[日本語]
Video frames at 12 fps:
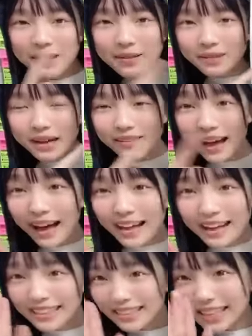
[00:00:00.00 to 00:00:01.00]
メンバーは、
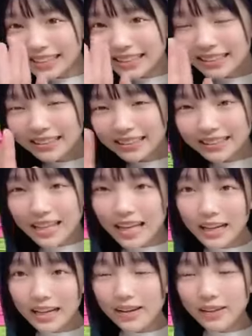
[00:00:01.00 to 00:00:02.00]
スタジオと
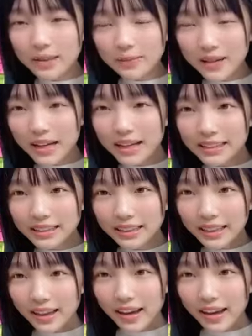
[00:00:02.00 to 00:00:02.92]
してリオ出ます。